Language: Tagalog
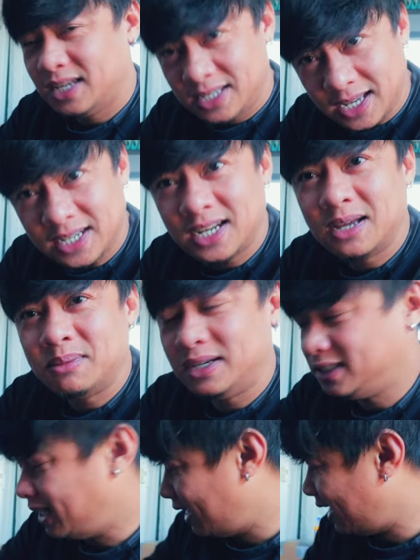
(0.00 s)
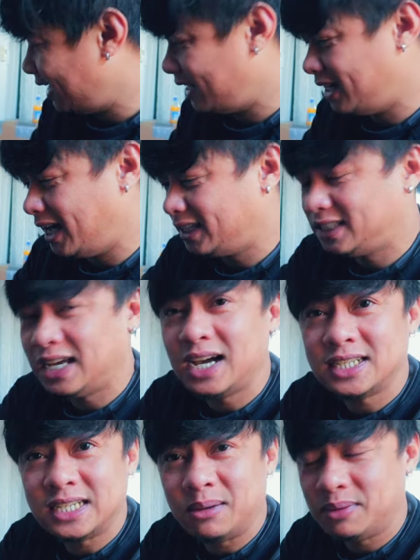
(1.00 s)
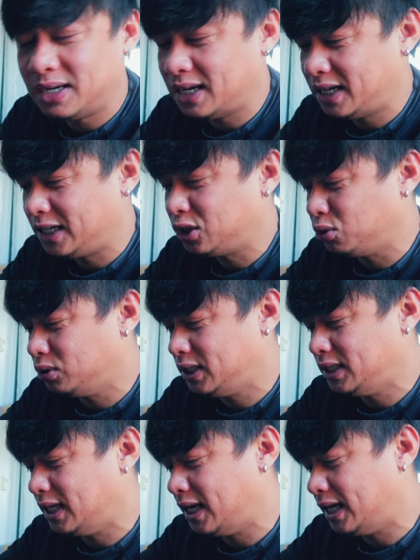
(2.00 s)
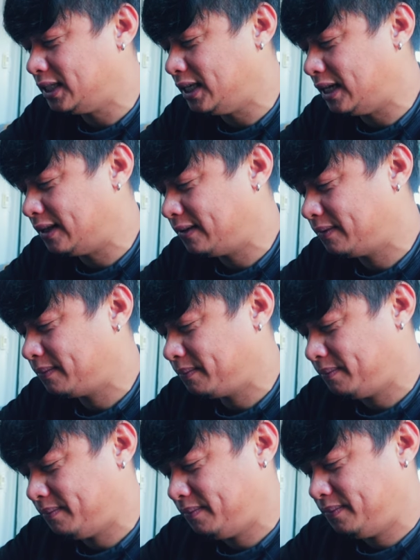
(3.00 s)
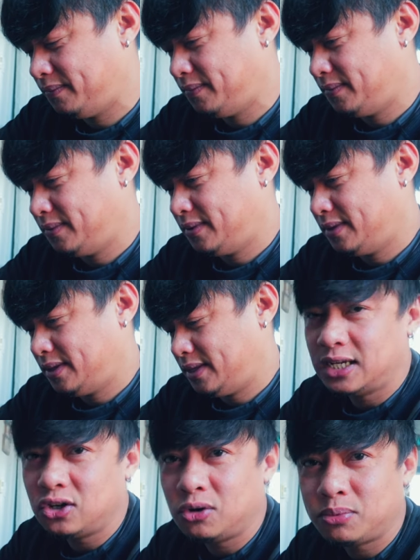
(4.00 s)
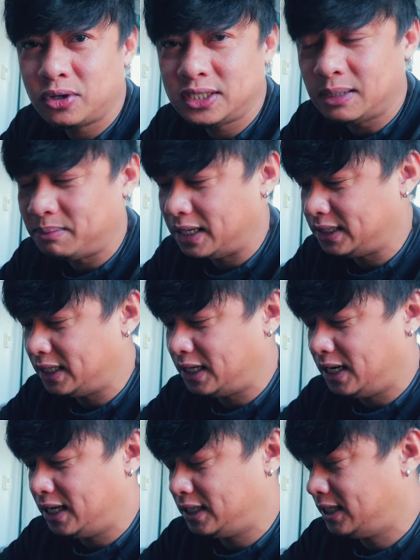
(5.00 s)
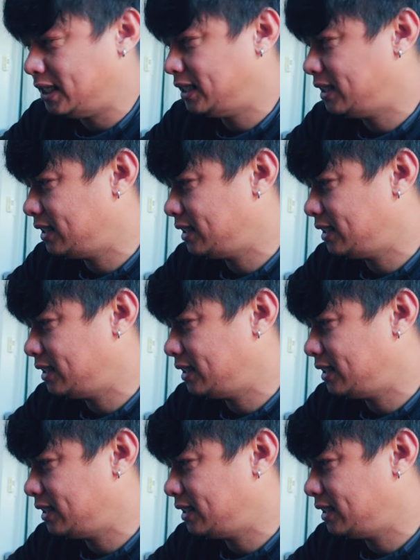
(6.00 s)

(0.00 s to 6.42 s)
Yan, alaman niya. Lahat yan kasama na. Included na lahat yan. Sa GoPro, isang battery lang yan.